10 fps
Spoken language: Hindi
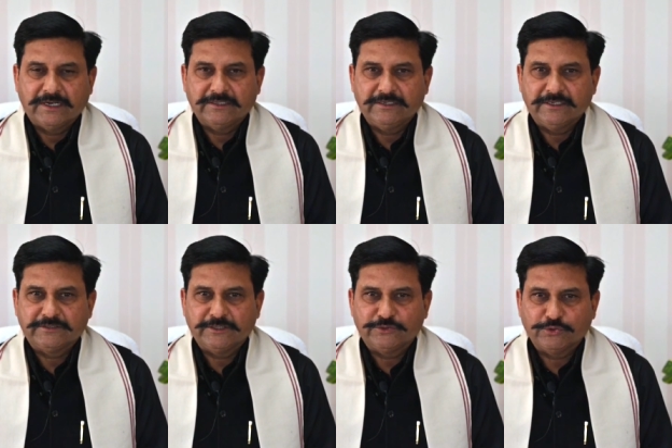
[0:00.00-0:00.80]
आदरणीय
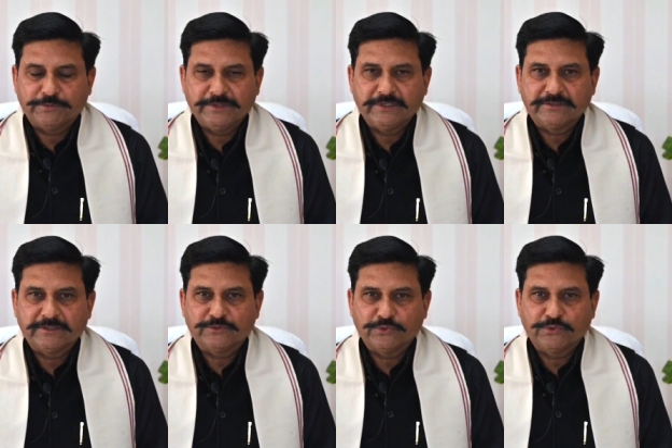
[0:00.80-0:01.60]
श्री सुखविंदर
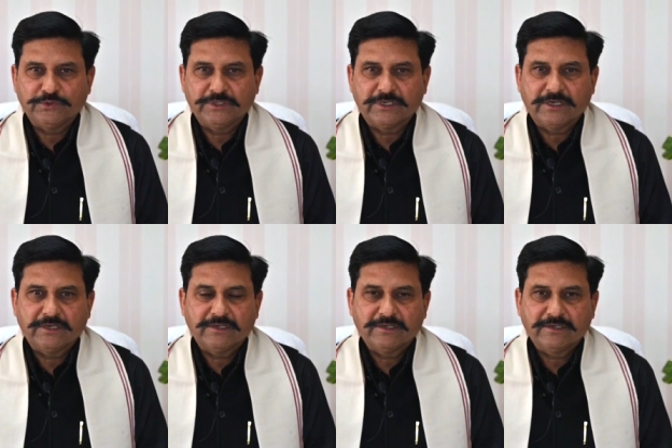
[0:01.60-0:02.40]
सिंह सुक्खू जी
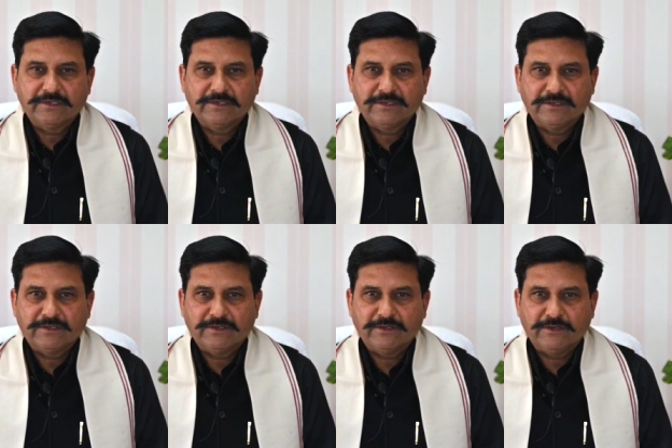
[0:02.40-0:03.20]
का
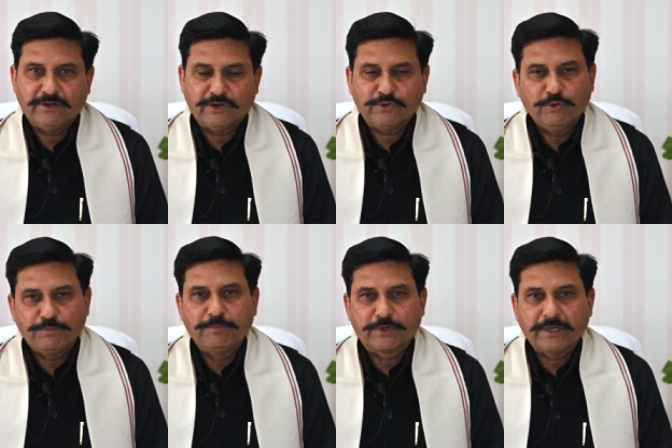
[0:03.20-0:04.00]
और
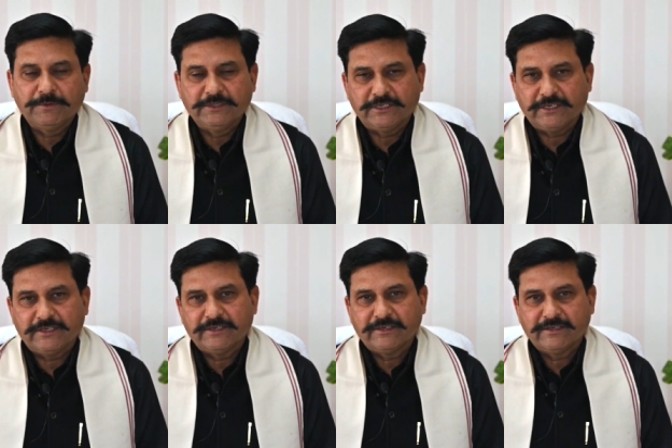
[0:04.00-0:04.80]
उप मुख्यमंत्री